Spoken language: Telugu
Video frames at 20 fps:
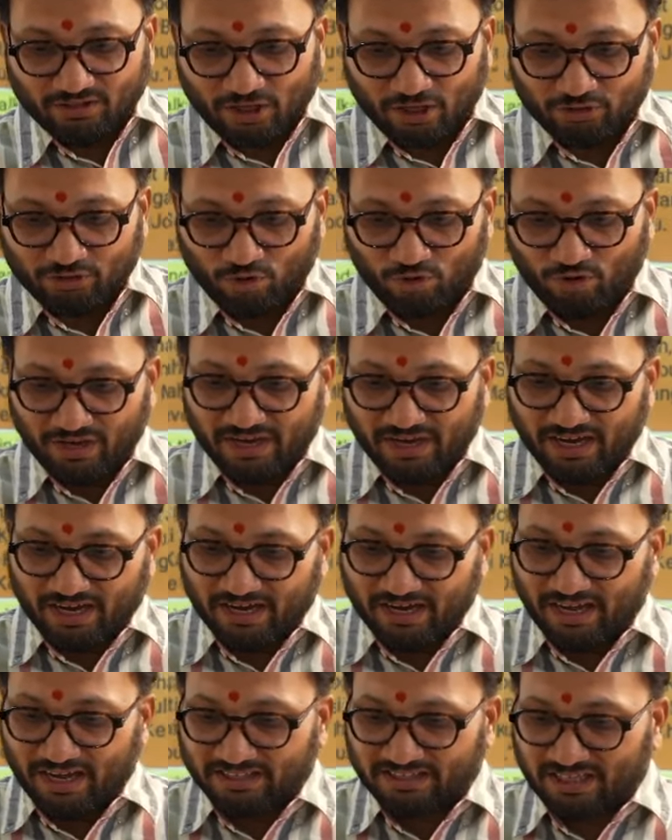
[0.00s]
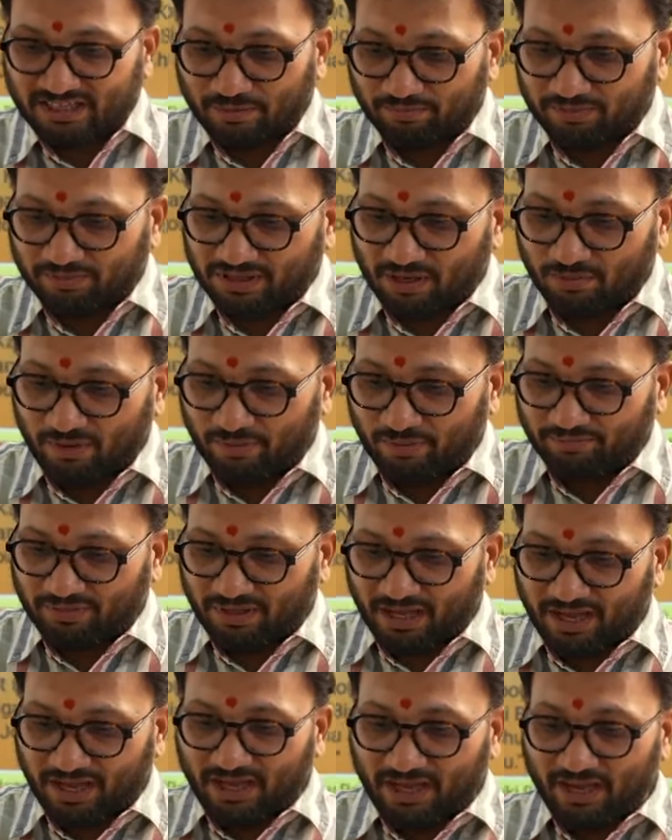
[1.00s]
తతో యజ్ఞే
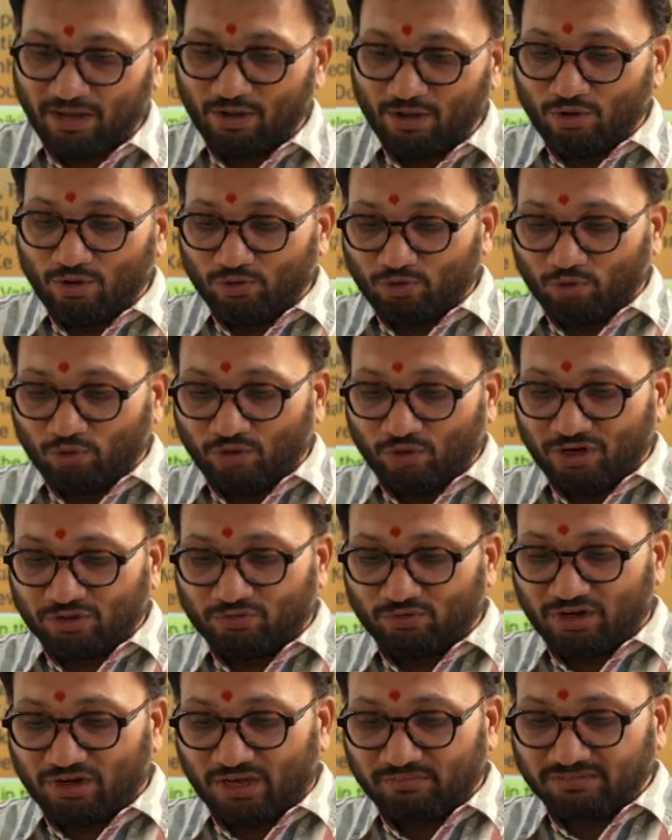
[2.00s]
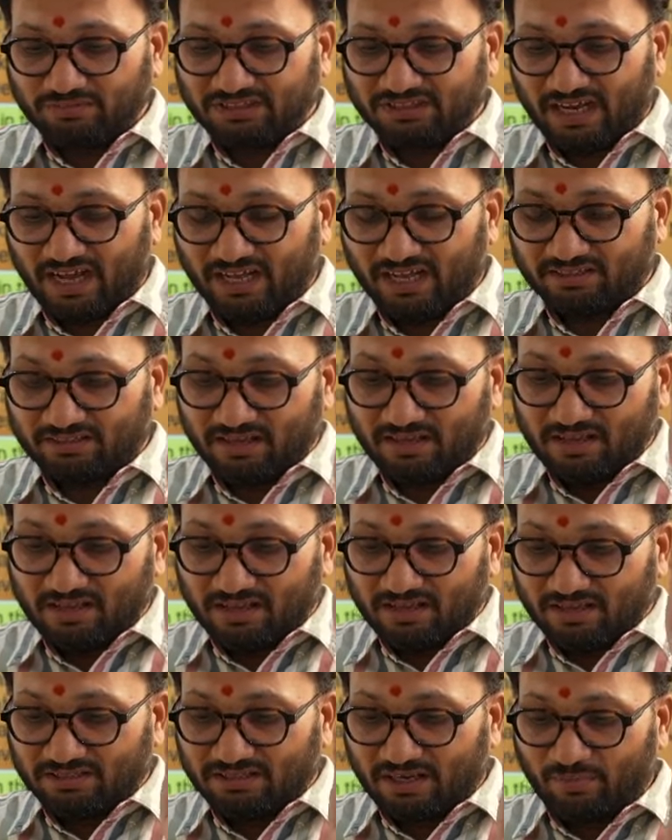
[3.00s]
సమాప్తే తూరితునం షహత్
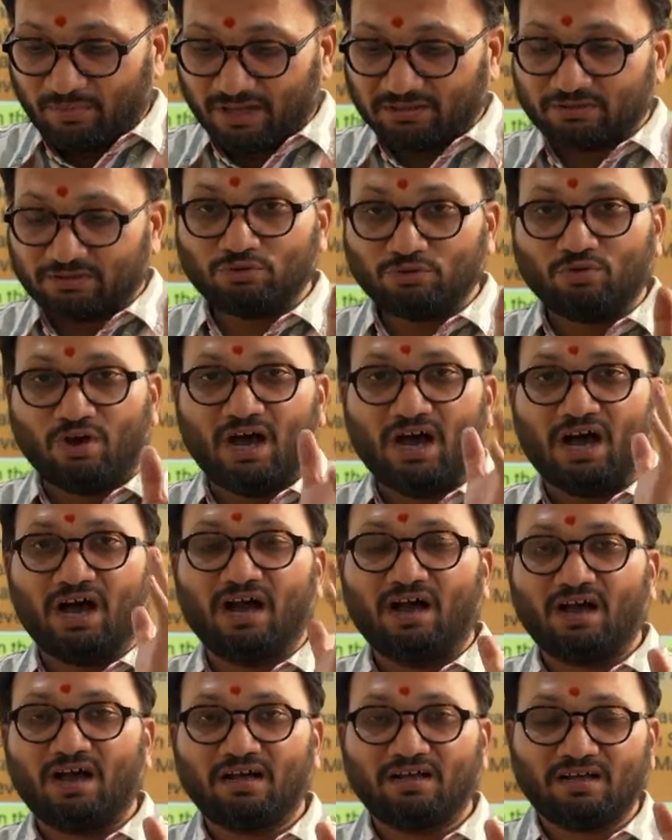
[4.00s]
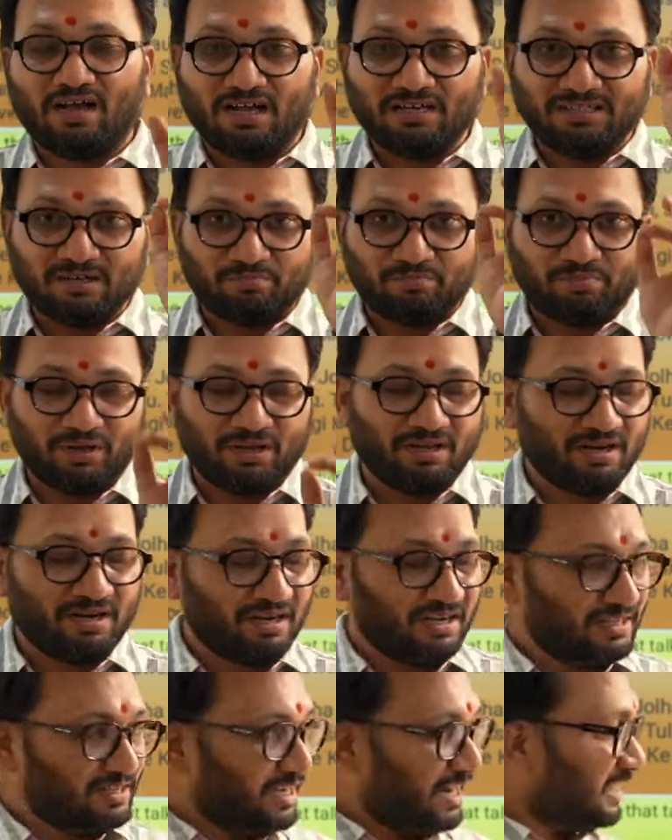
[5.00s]
సమత్యుహ అని చెప్పి
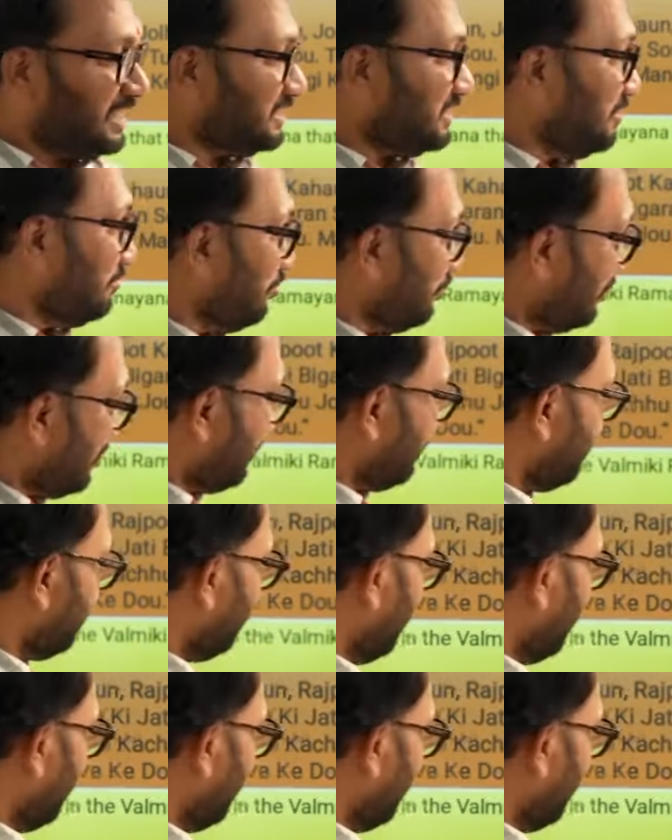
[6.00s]
నేను ఇది రాసిన మొత్తం